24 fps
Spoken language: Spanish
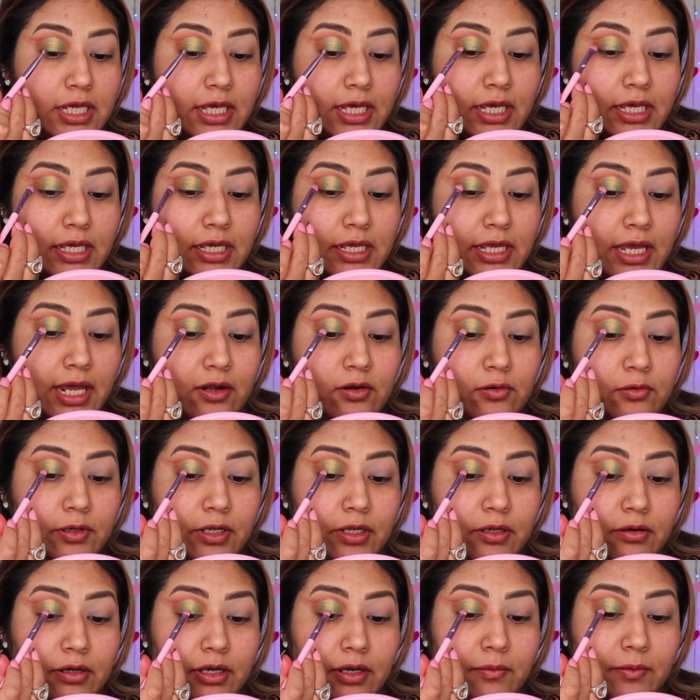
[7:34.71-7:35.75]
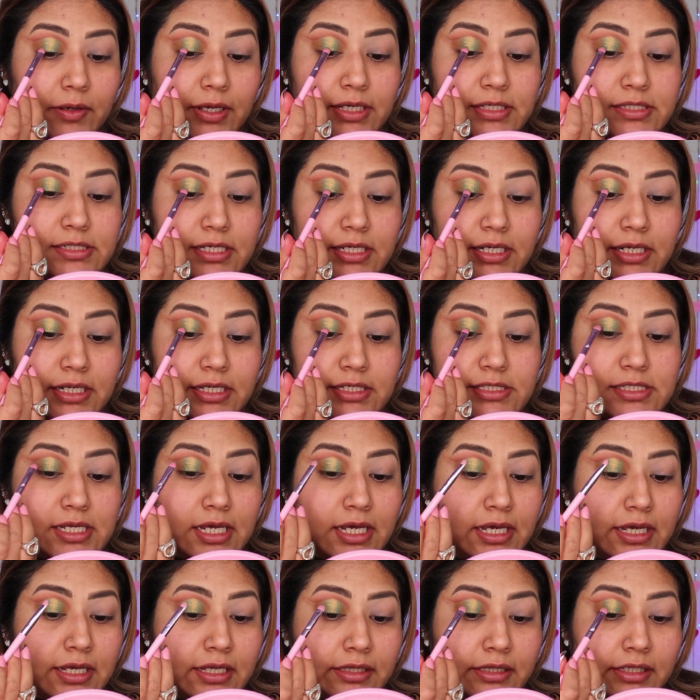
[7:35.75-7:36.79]
Y ya lo único que voy a hacer es
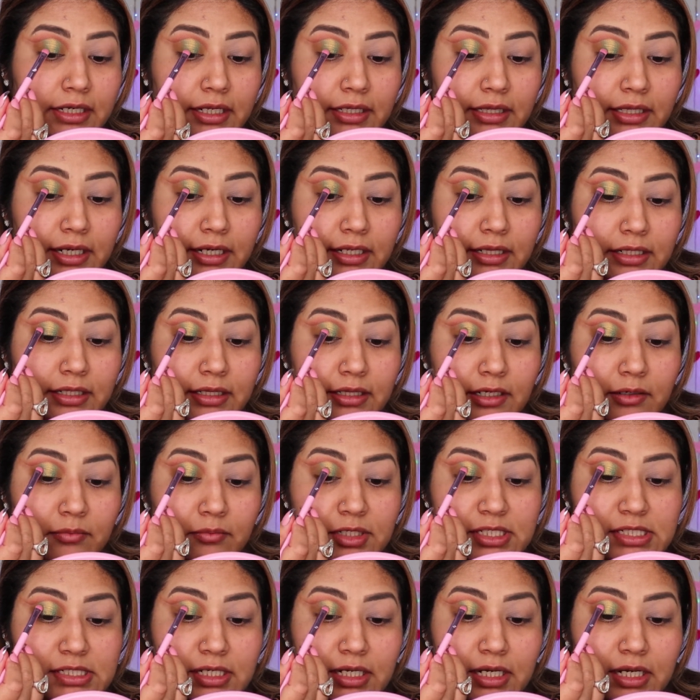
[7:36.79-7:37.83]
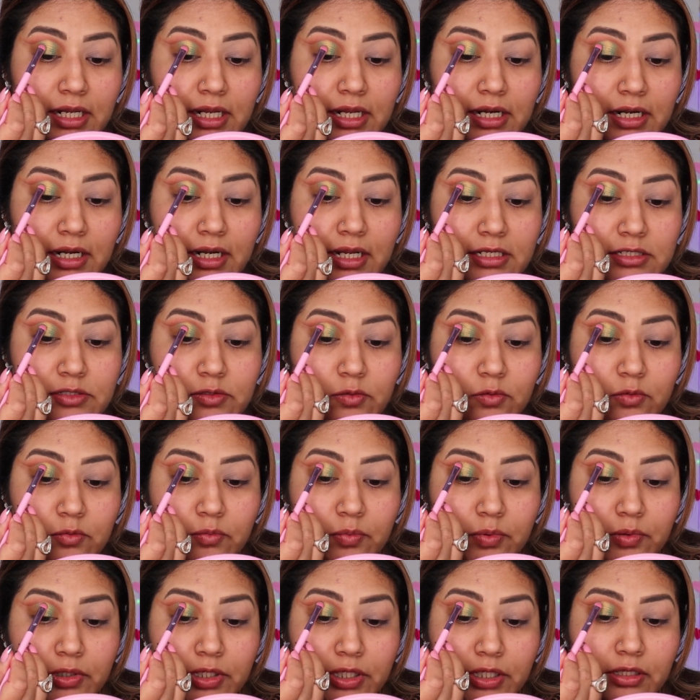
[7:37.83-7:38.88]
tratar de entremezclarlas
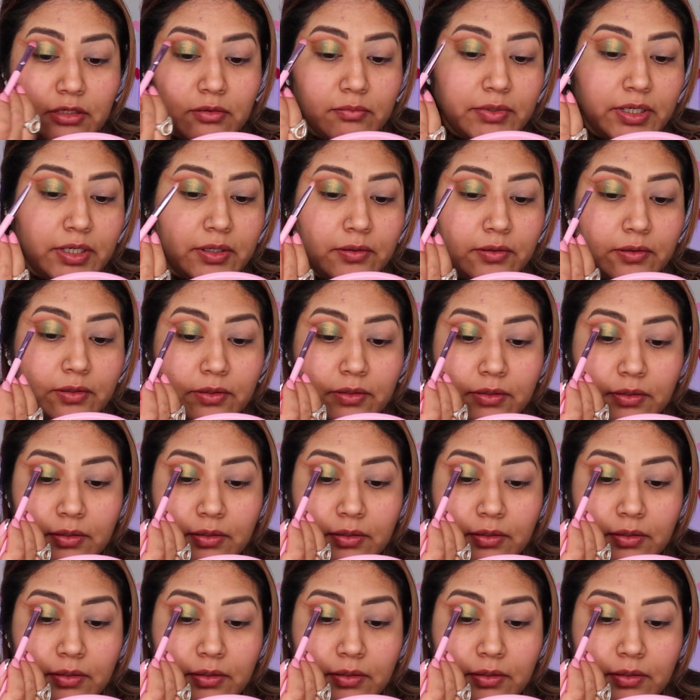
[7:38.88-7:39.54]
un poquito mejor.